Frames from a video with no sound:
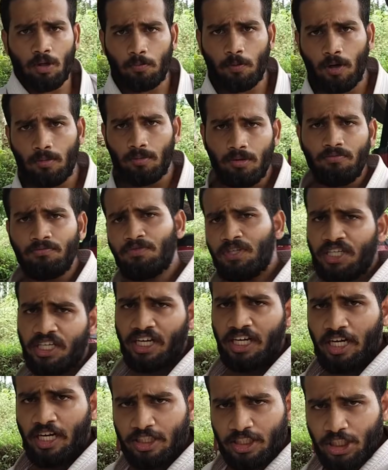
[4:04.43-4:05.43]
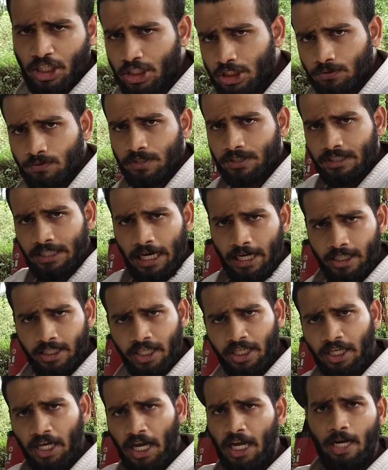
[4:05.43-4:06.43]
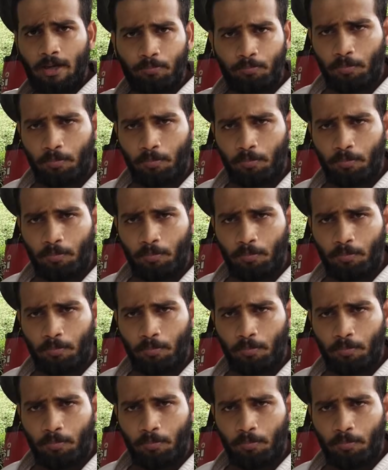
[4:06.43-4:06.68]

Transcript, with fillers: no problem, we can adjust with side kick and a